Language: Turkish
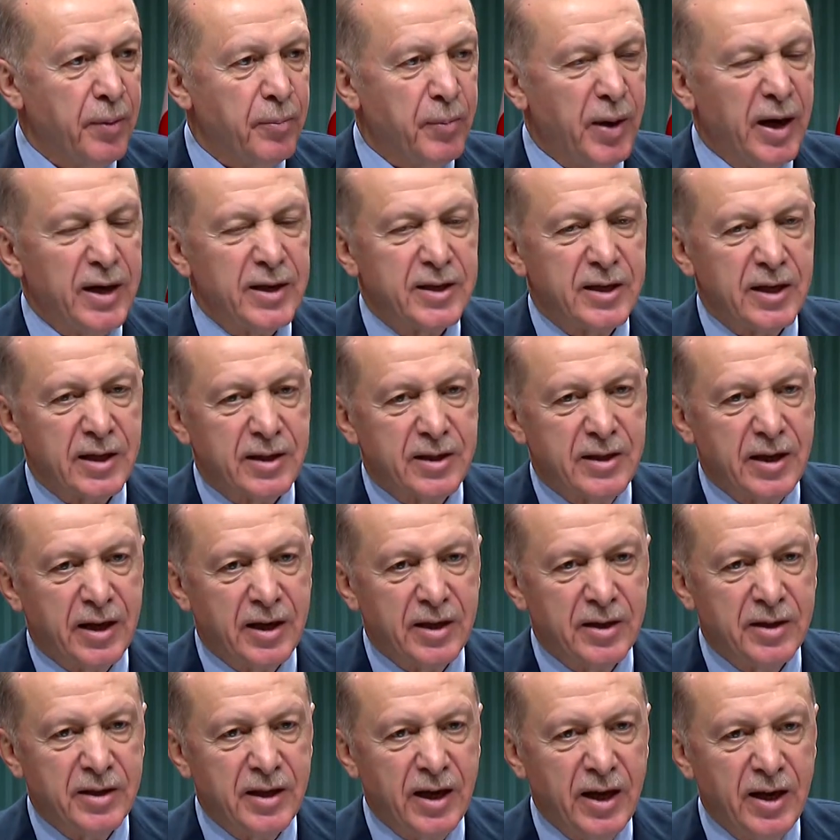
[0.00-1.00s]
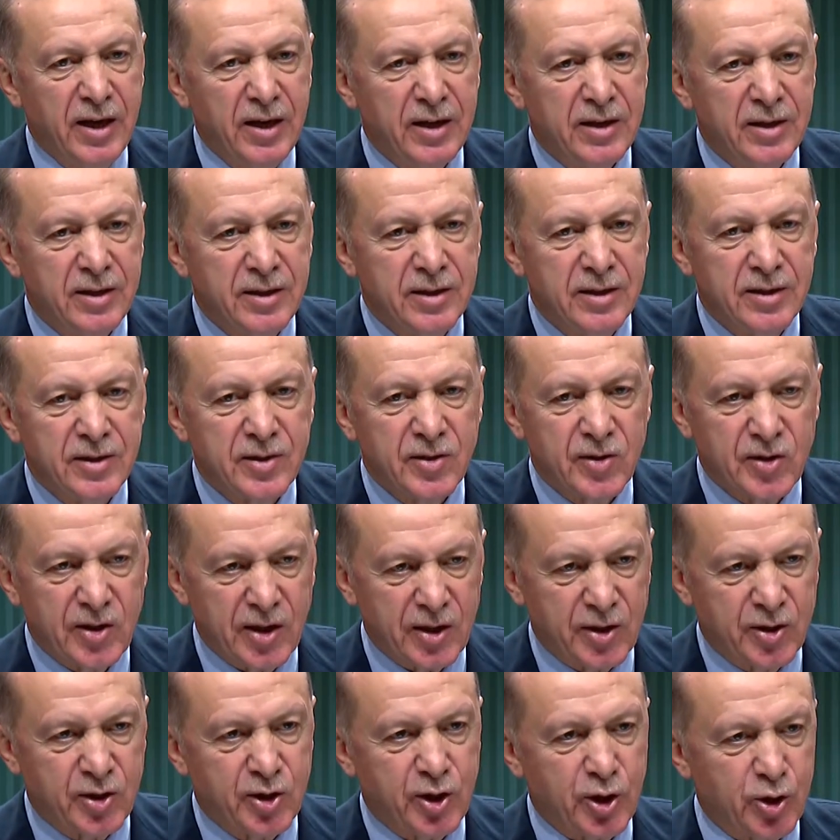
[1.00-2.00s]
marketlerinde
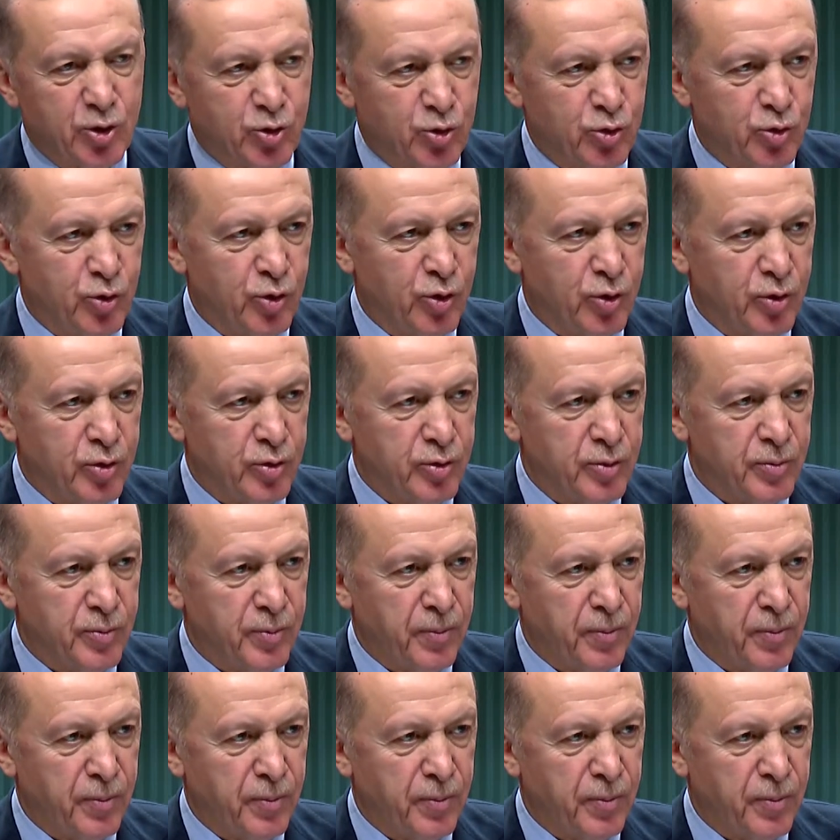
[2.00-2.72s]
satışa sunuyor.